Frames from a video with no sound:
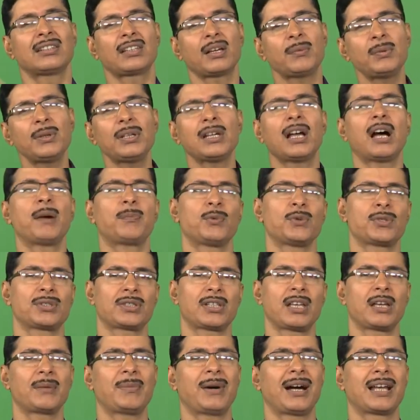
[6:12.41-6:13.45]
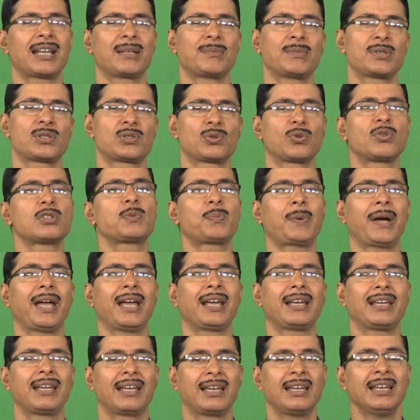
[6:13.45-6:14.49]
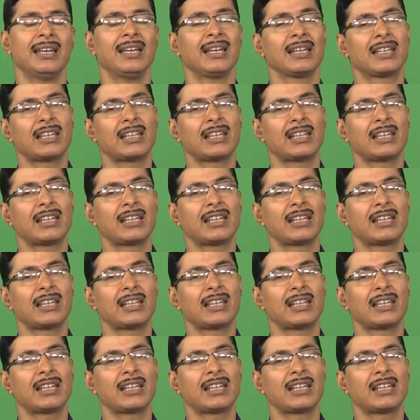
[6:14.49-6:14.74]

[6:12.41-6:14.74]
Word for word: तभी आप उसके बारे में सोच पाएंगे